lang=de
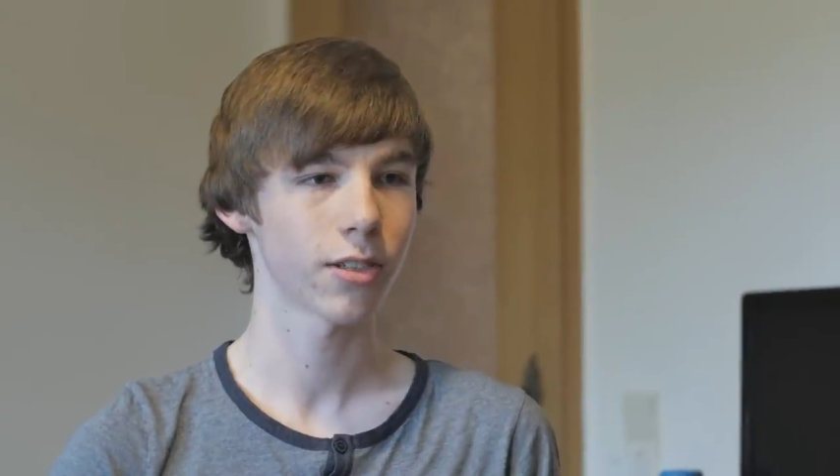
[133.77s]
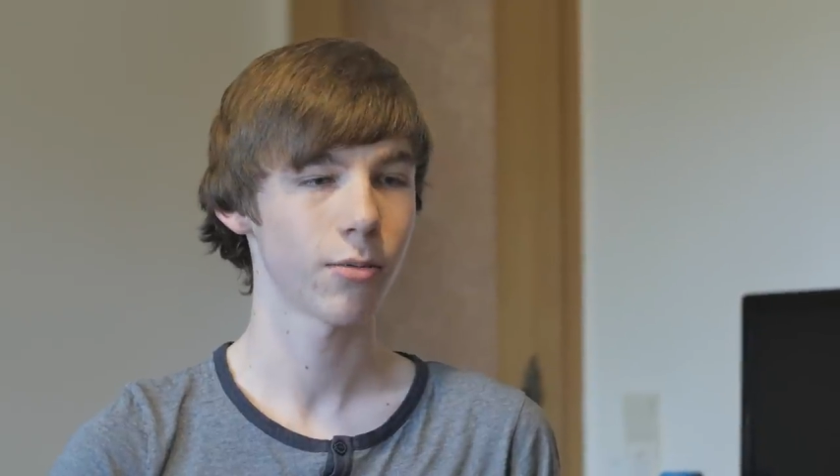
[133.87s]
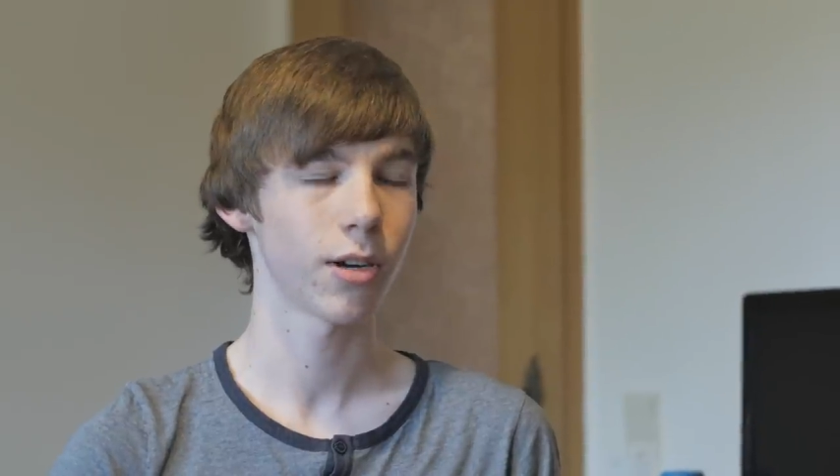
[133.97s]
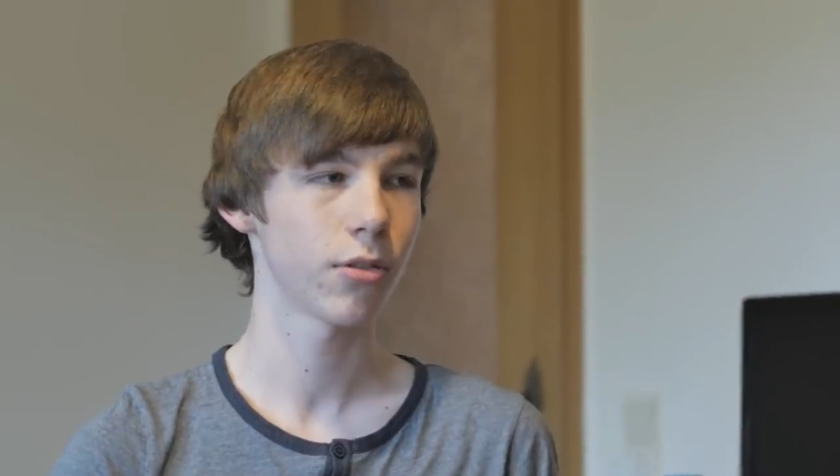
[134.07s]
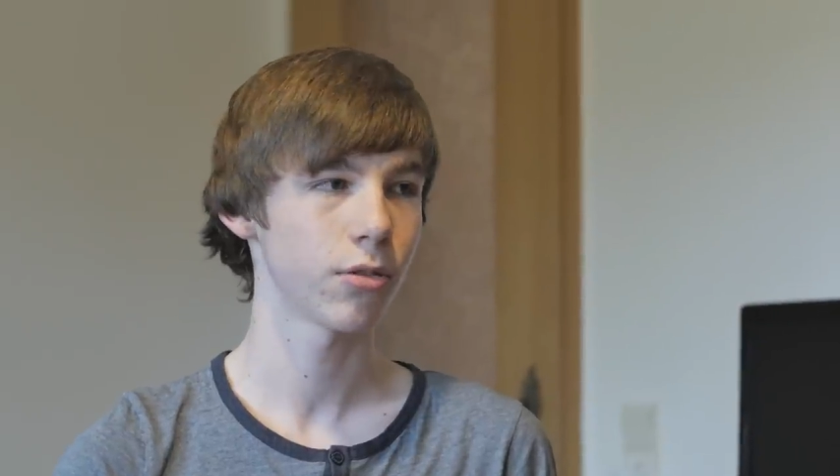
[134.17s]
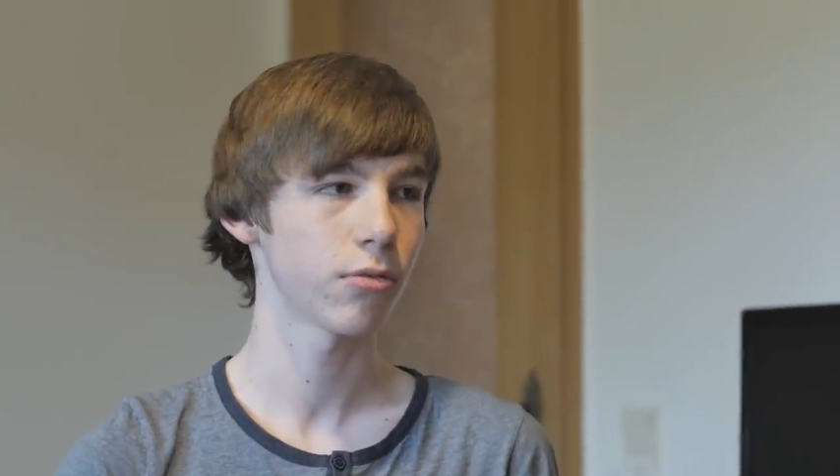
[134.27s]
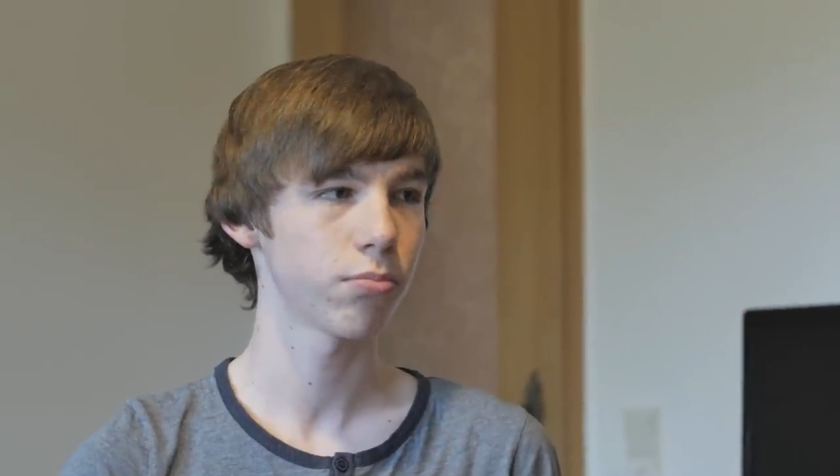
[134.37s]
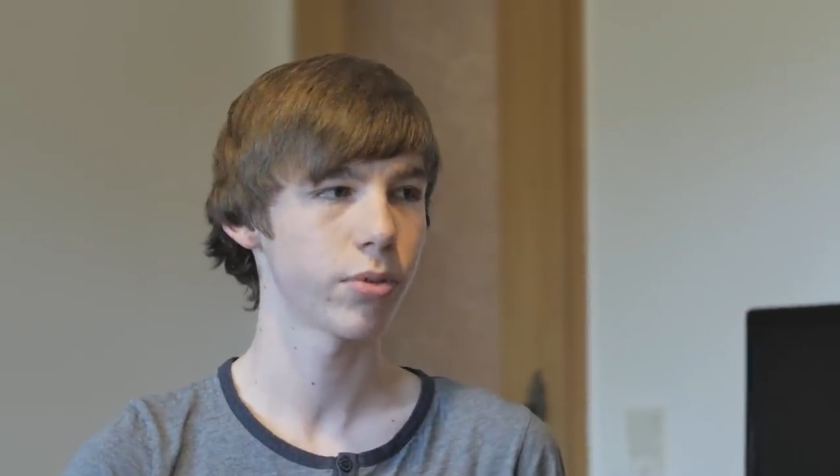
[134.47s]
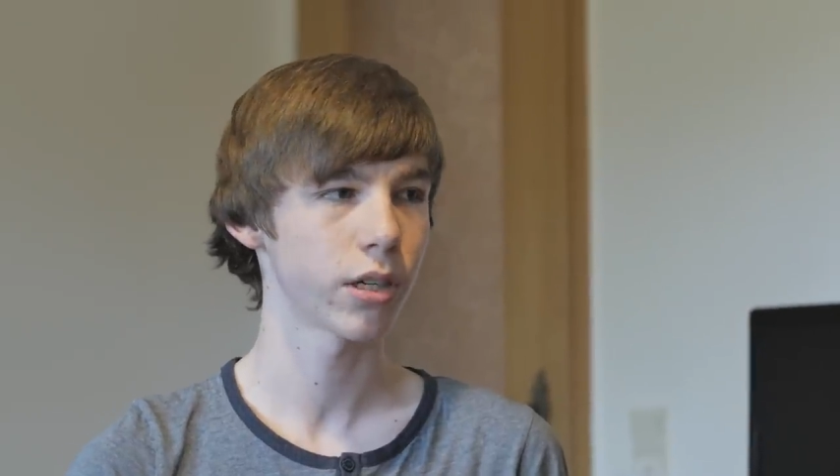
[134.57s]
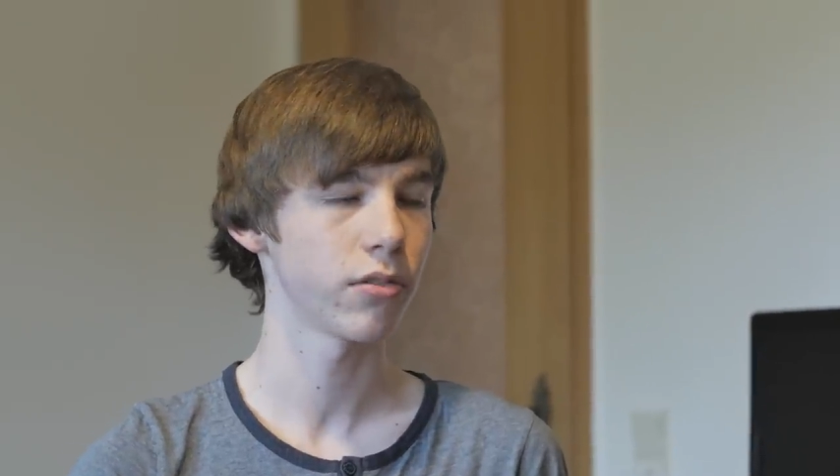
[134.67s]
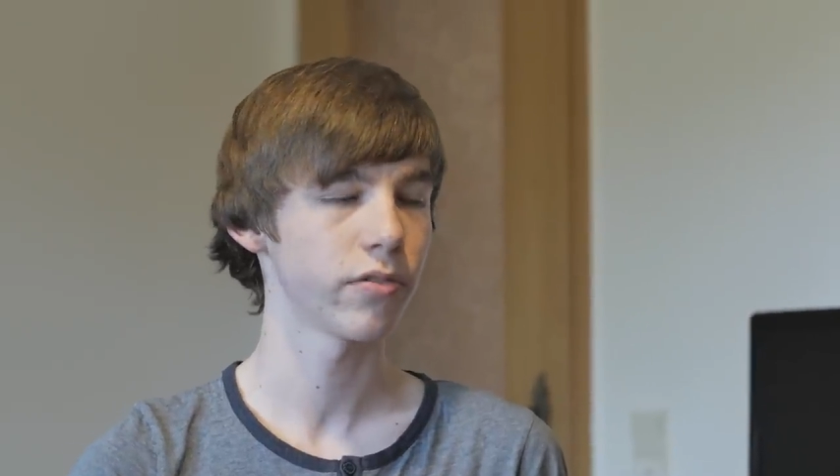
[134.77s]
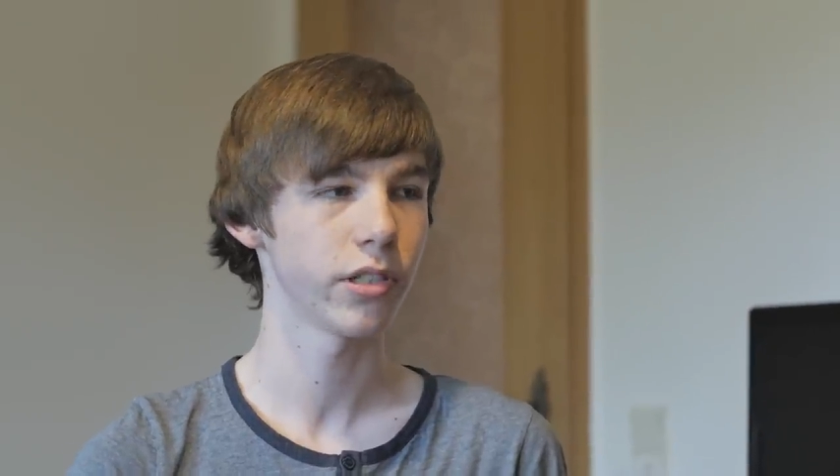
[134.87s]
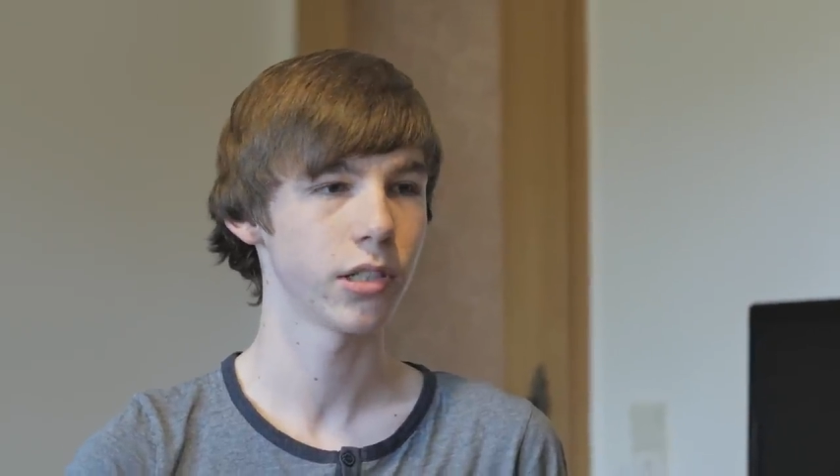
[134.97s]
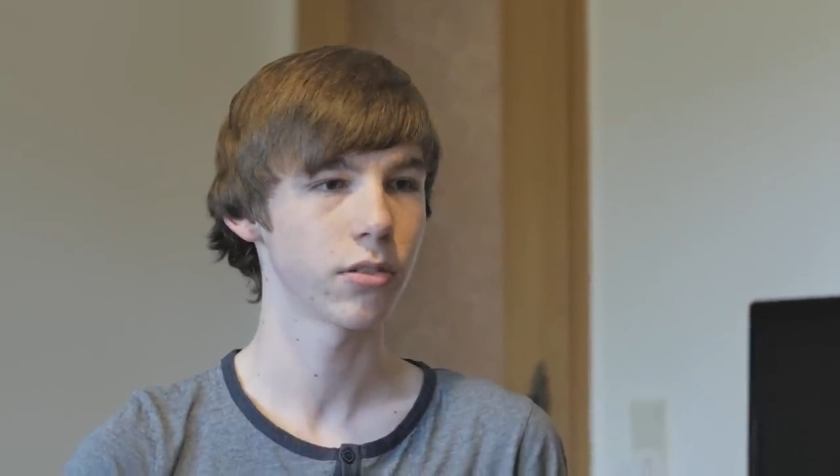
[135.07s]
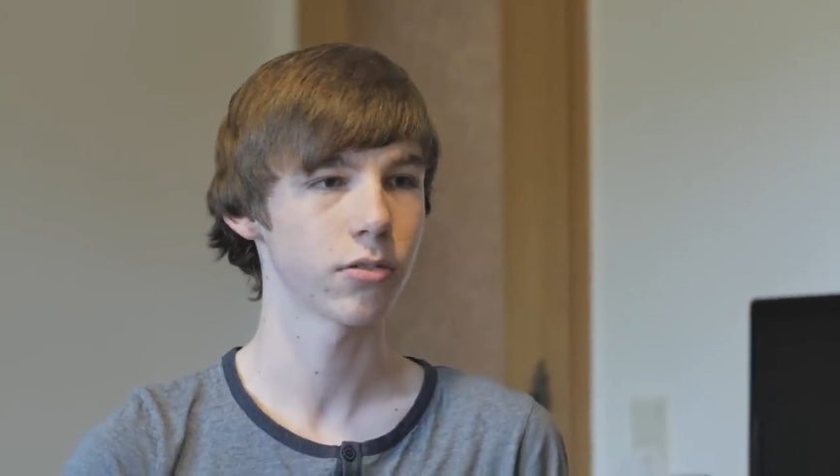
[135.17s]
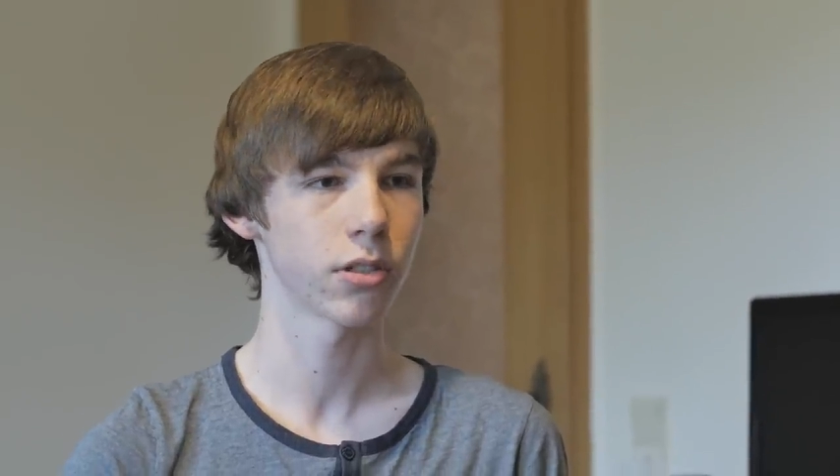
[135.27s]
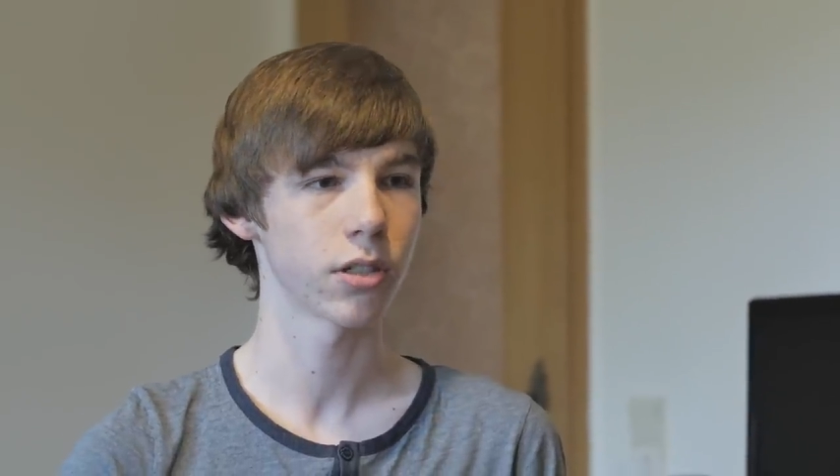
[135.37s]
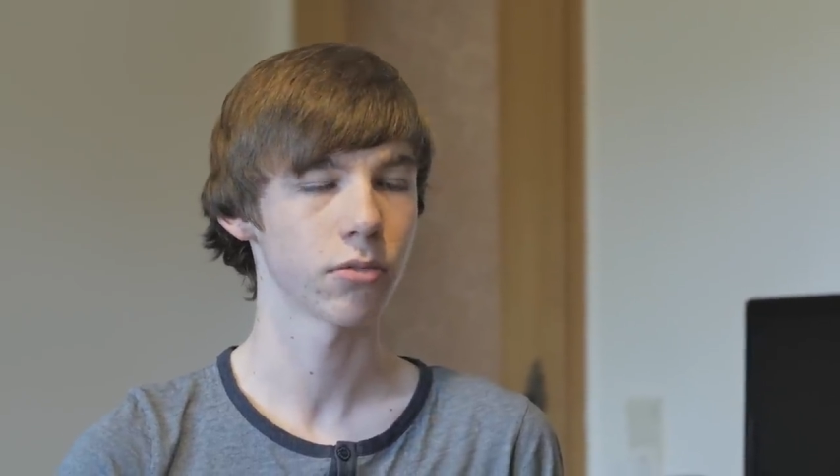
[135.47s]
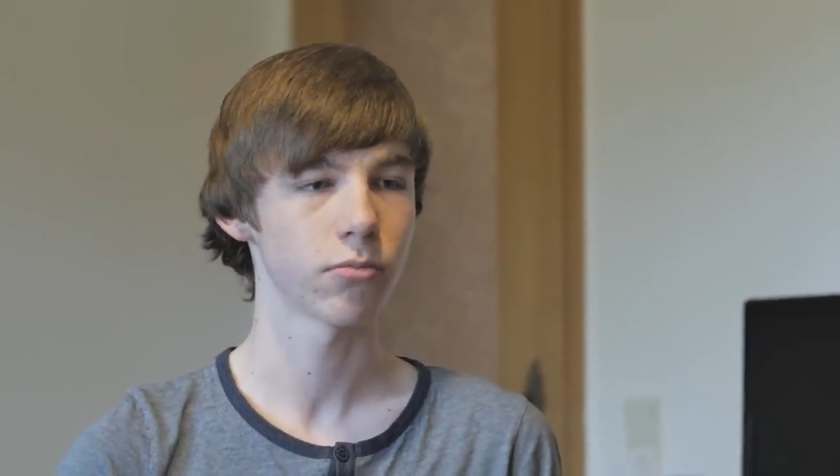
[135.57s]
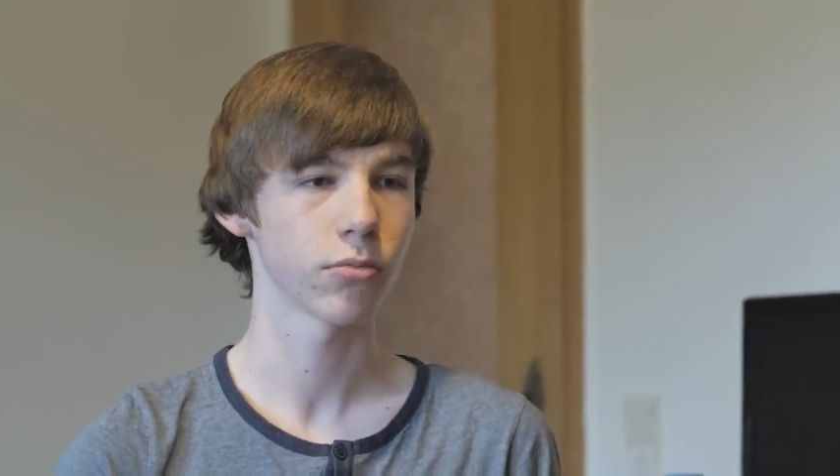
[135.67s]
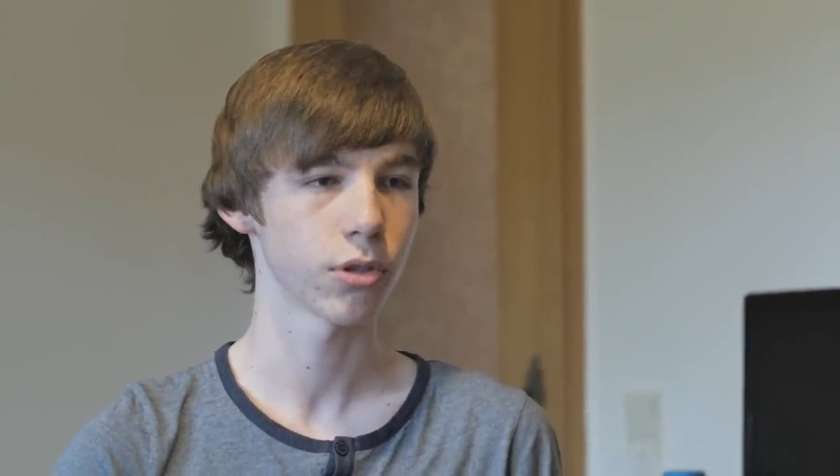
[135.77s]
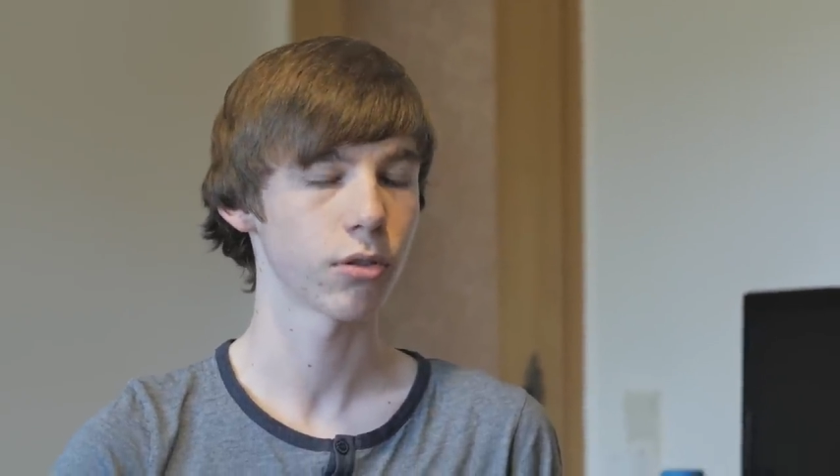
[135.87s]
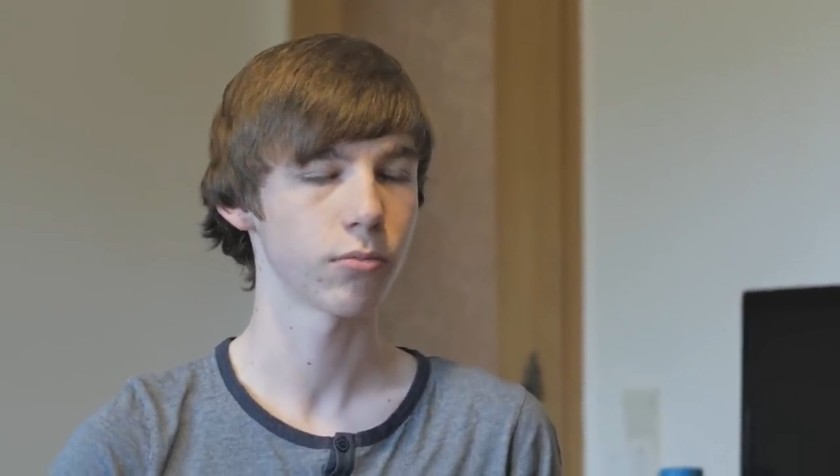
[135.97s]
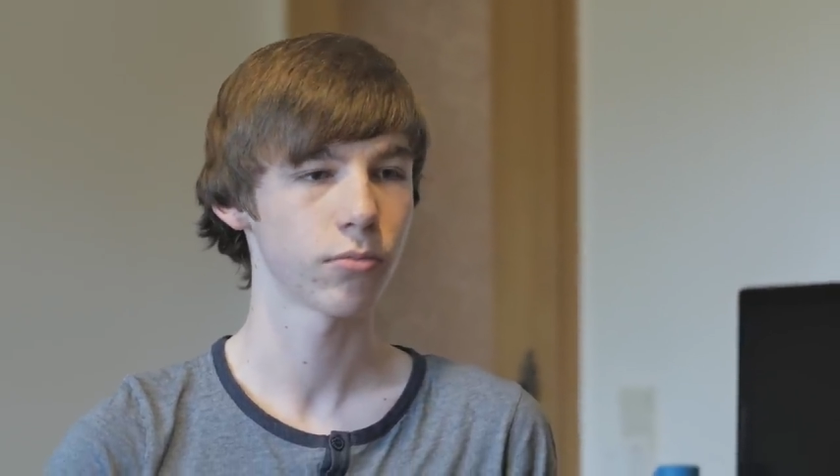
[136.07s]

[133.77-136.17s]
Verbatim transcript: Aber auch Battlefield oder ja.